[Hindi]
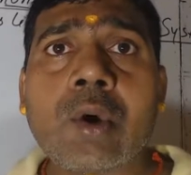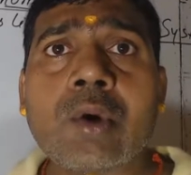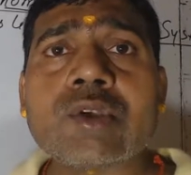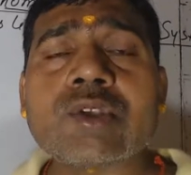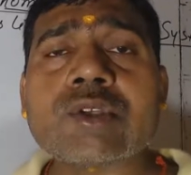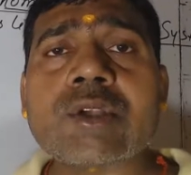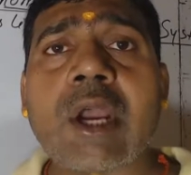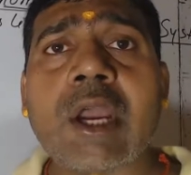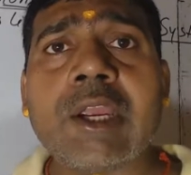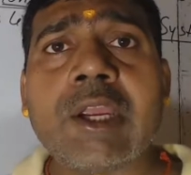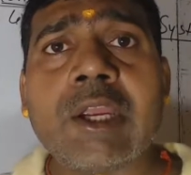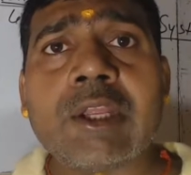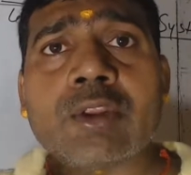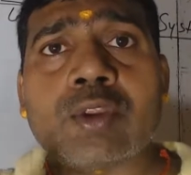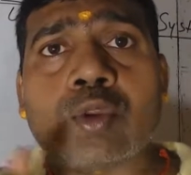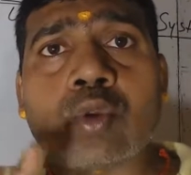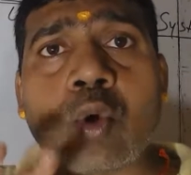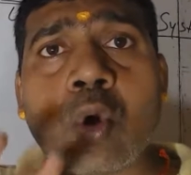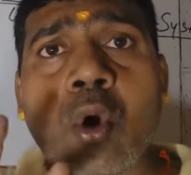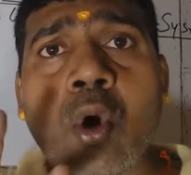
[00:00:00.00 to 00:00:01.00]
उसका ये
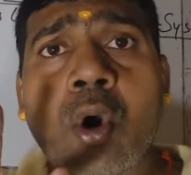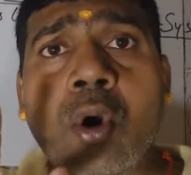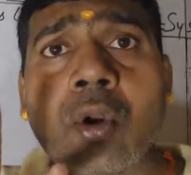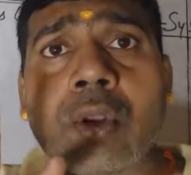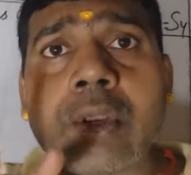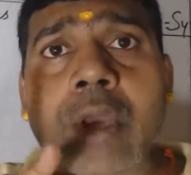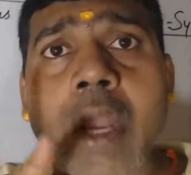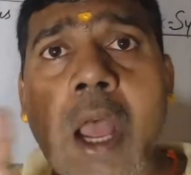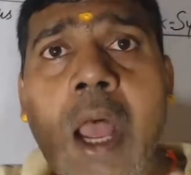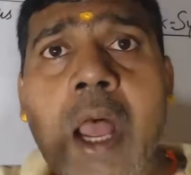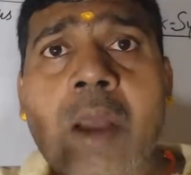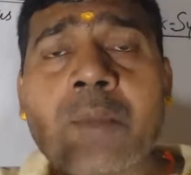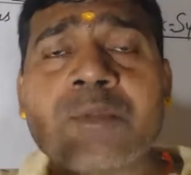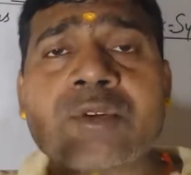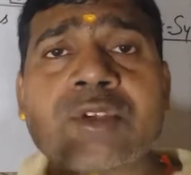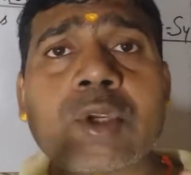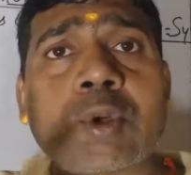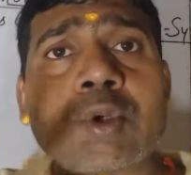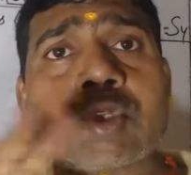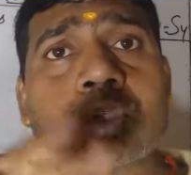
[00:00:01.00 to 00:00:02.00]
दो नाम
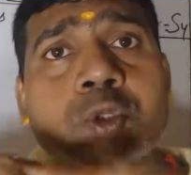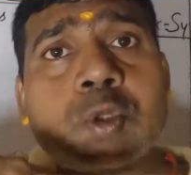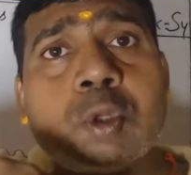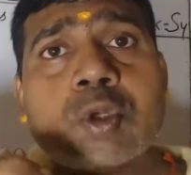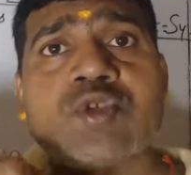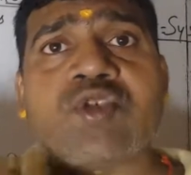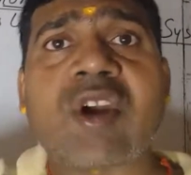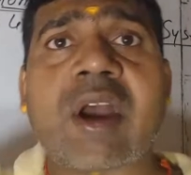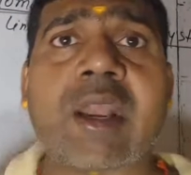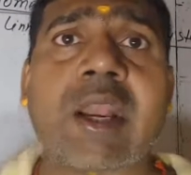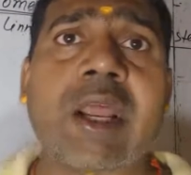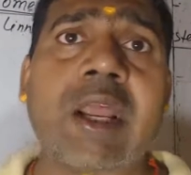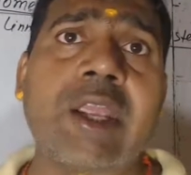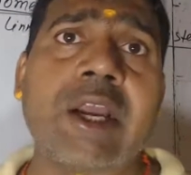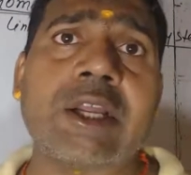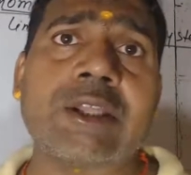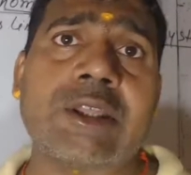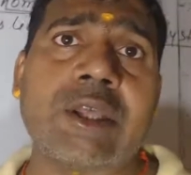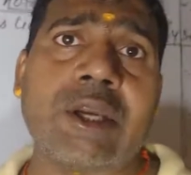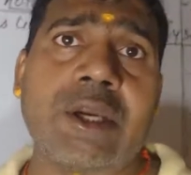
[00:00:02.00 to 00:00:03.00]
से उसको जाना
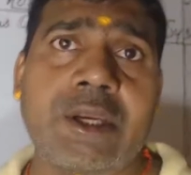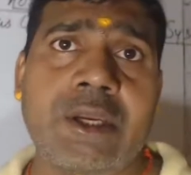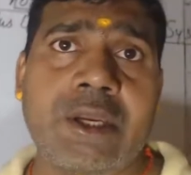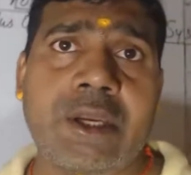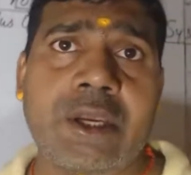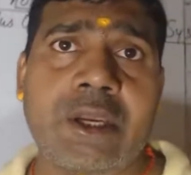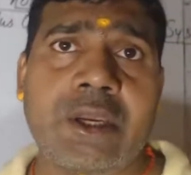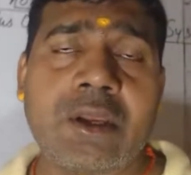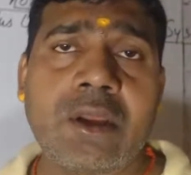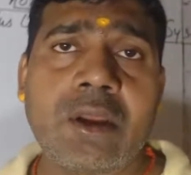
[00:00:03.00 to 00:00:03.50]
जाता है